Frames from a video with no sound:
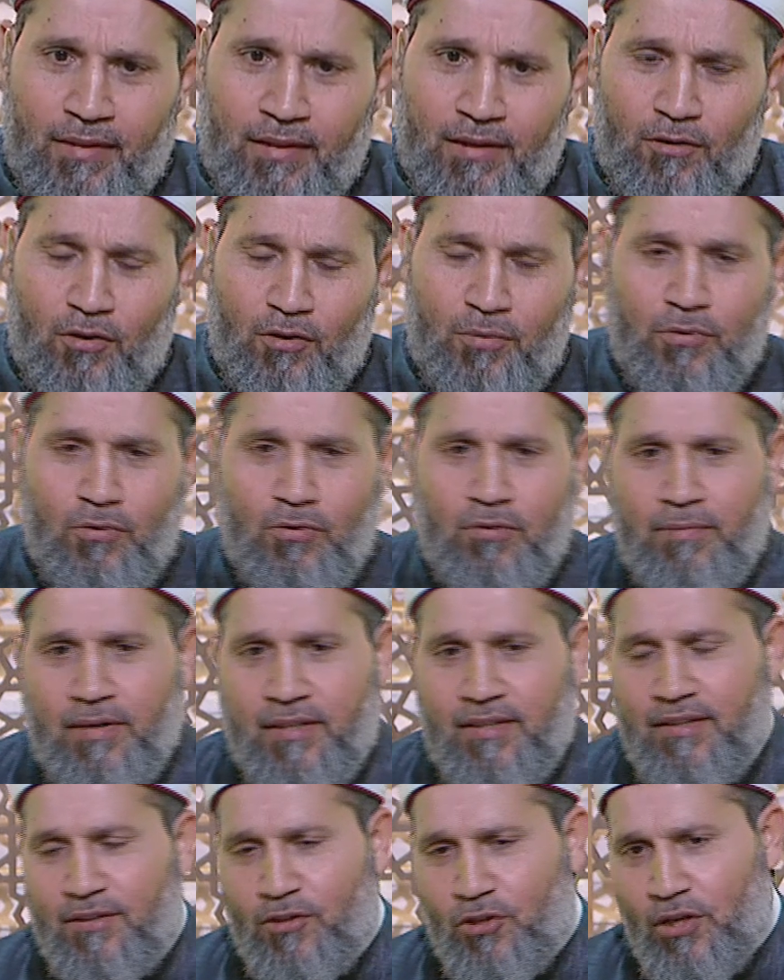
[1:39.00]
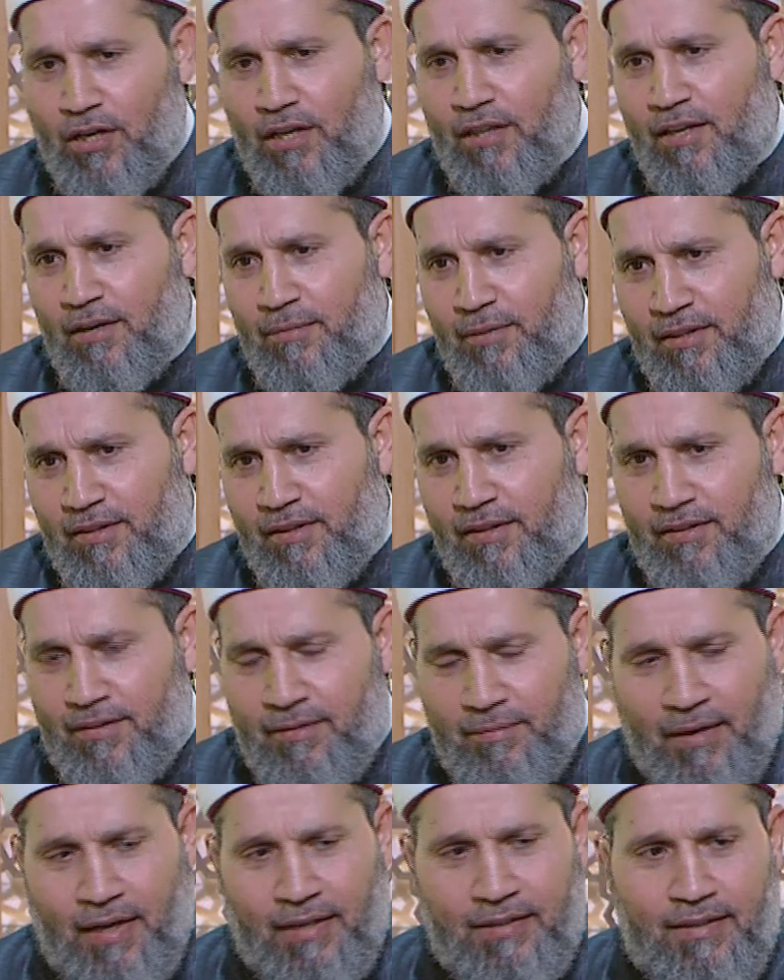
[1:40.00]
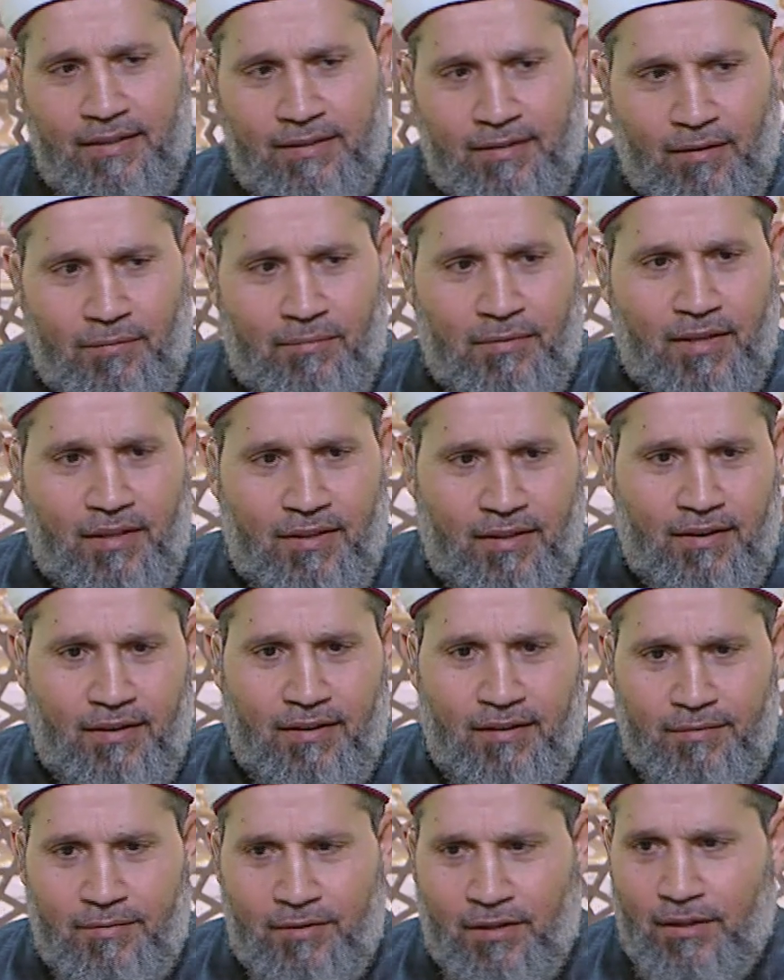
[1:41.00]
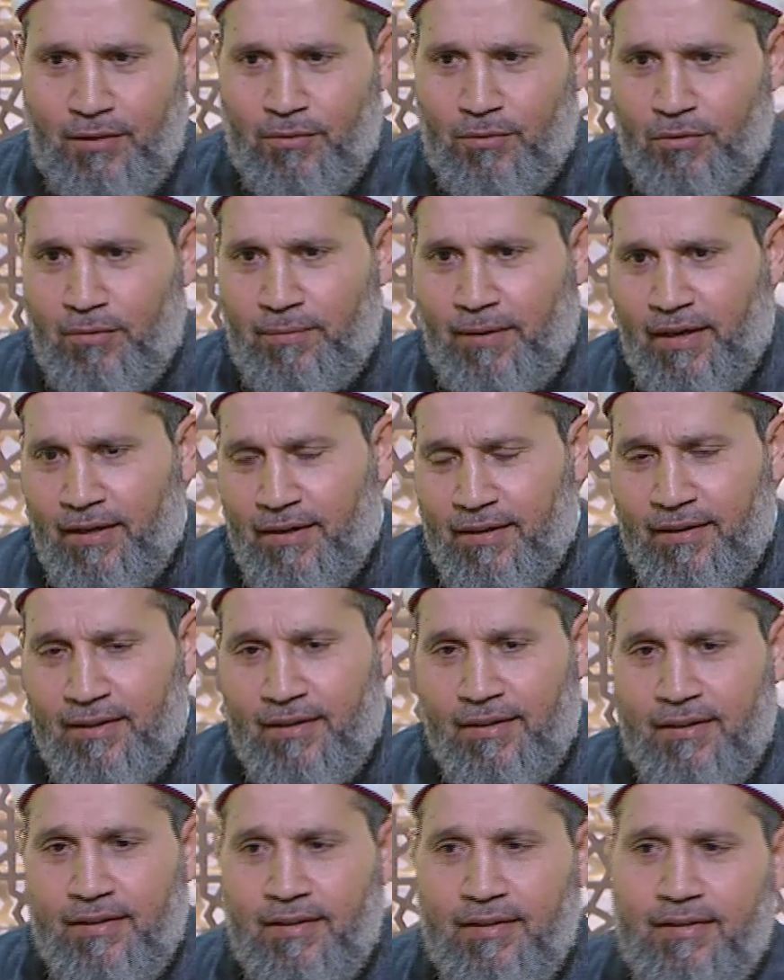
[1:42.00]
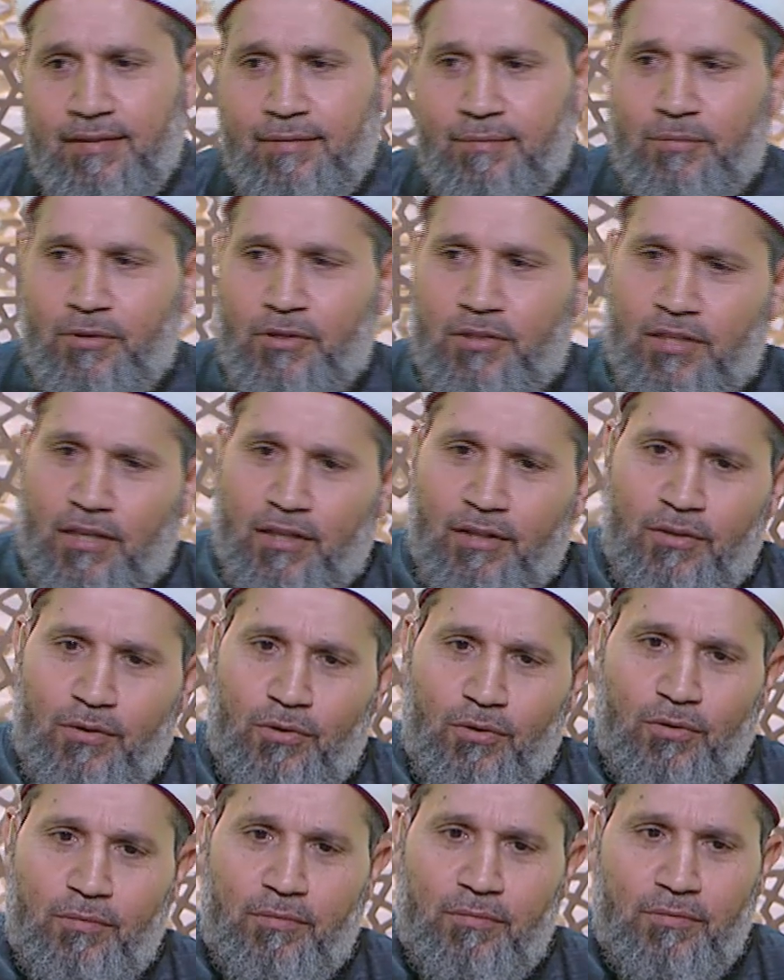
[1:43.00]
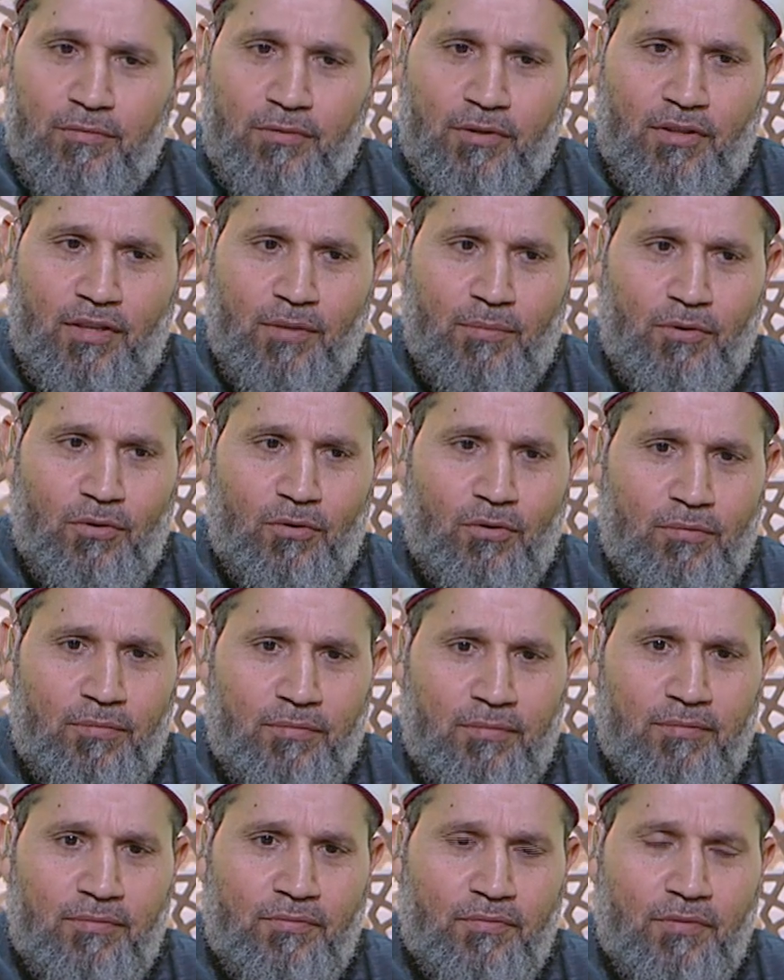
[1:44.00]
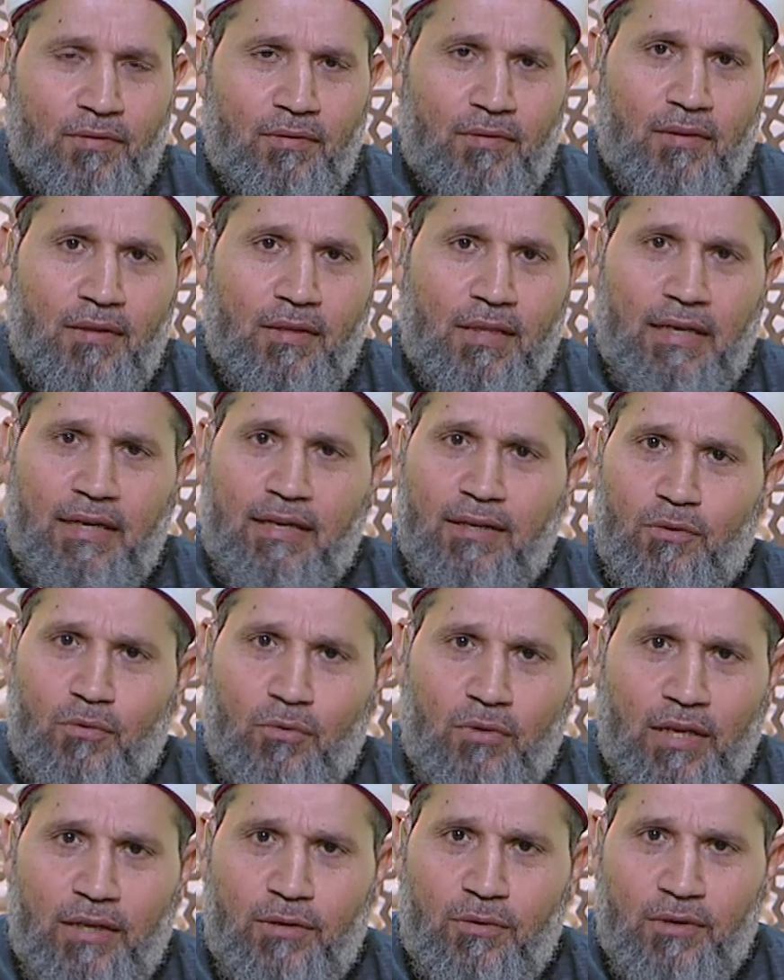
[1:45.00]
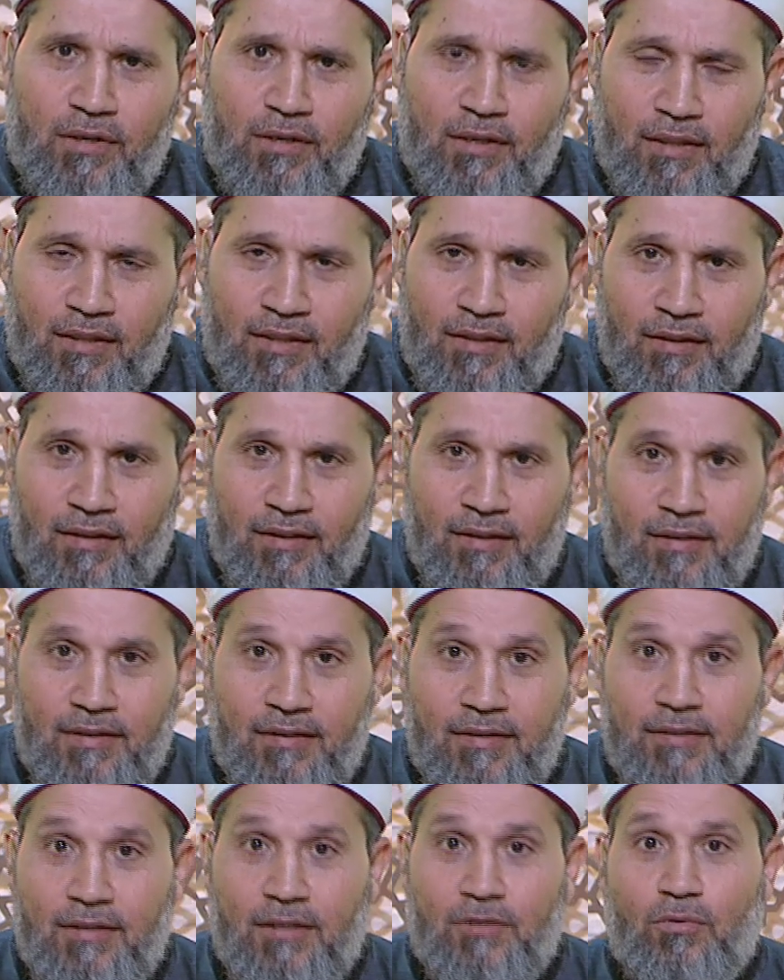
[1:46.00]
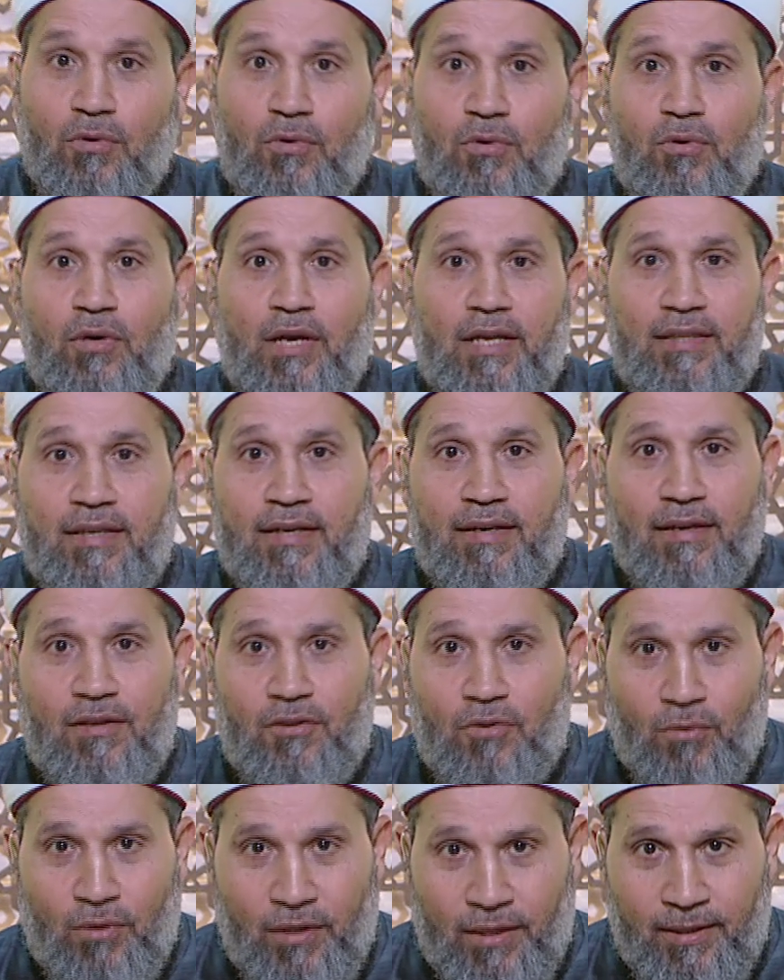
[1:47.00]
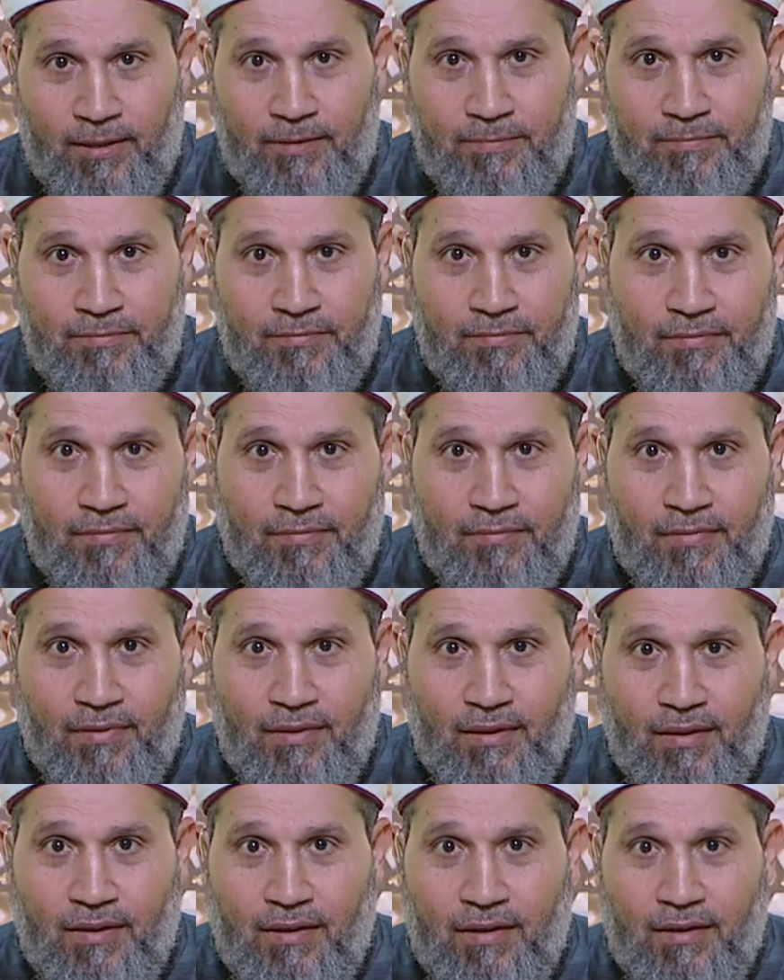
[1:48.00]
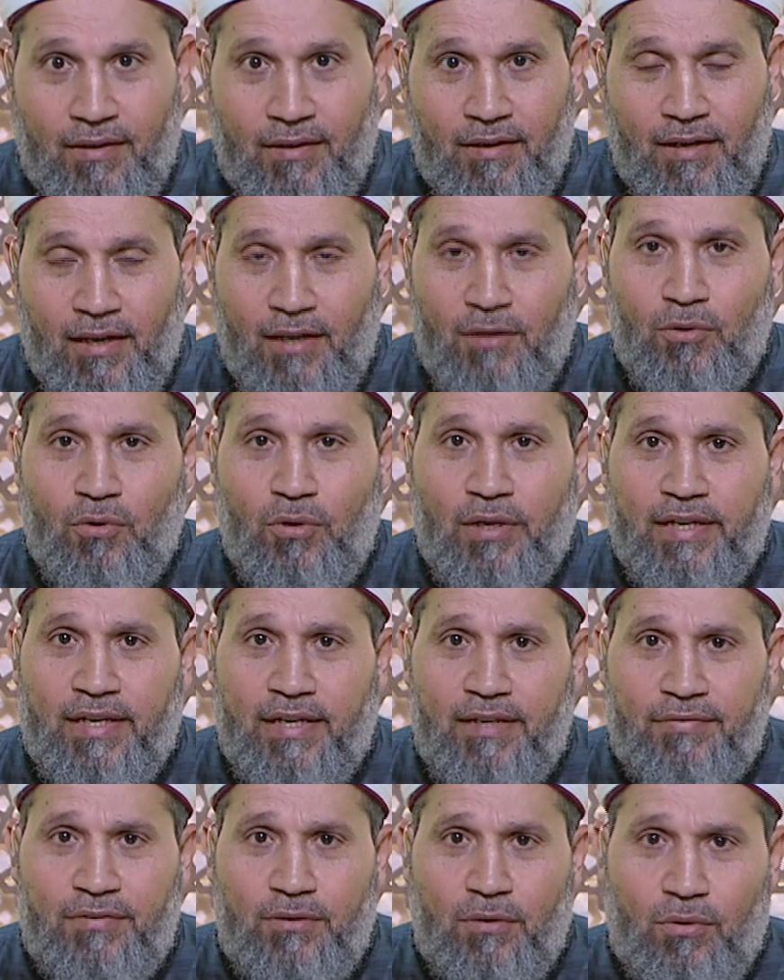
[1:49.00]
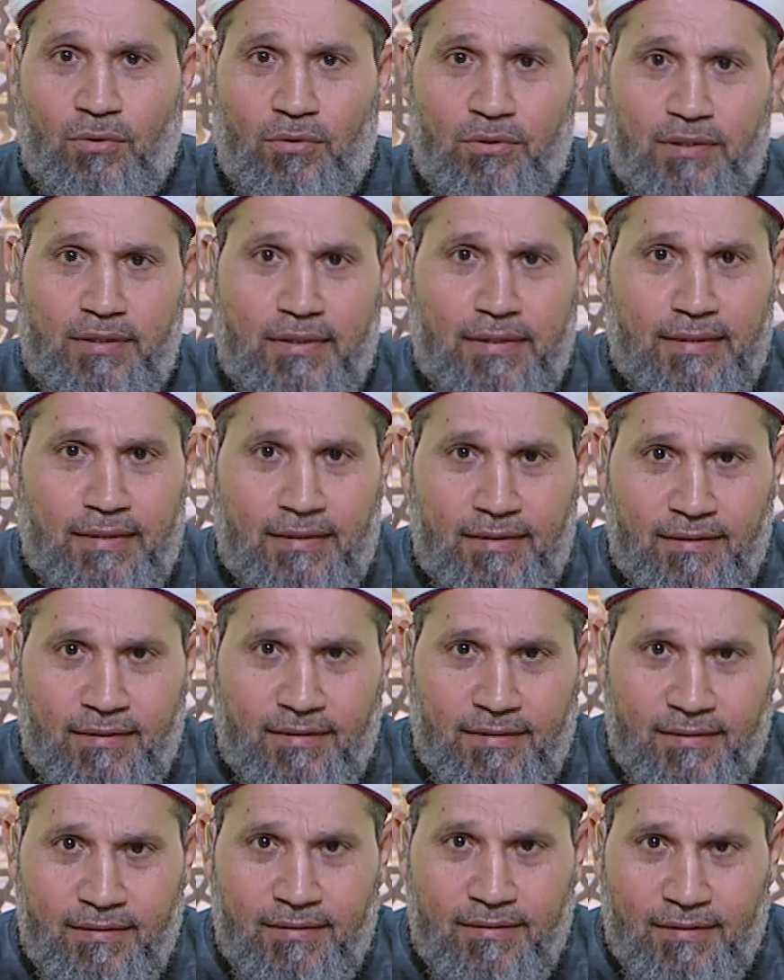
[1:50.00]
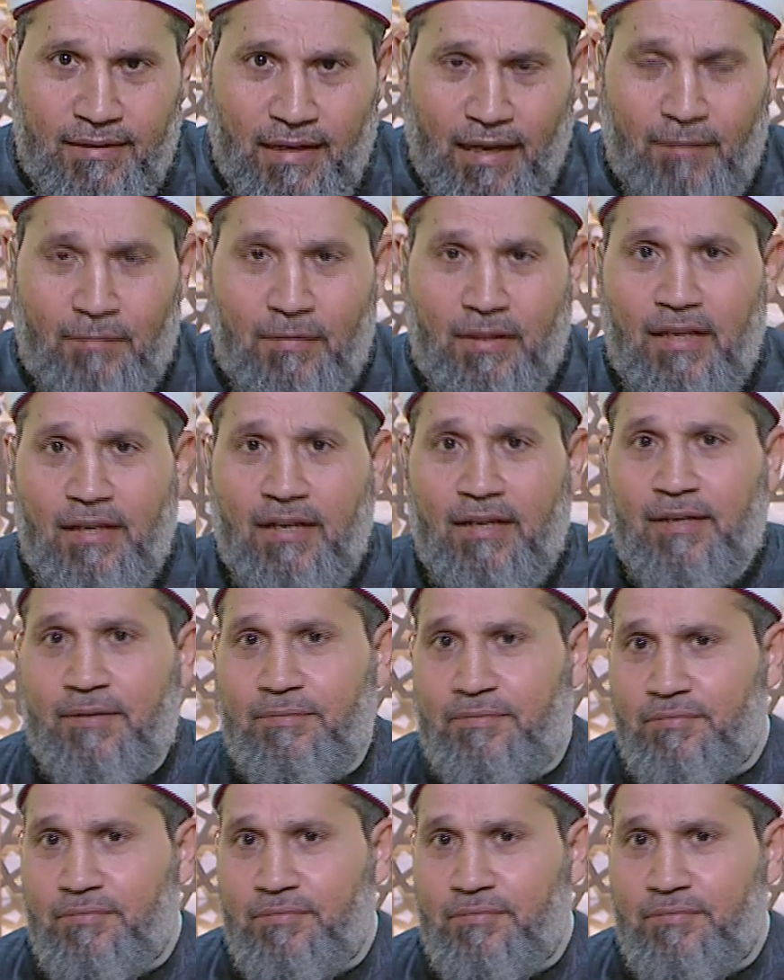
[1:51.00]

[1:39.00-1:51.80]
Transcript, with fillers: هو بيقول بس ان شاء الله هبقى اصلي بعدين ربنا يسهل بيصلي الجمعه بيصلي يوم بيسيب يوم لكنه لا ينكر الصلاه يتركها تكاسلا هل هو كافر ام لا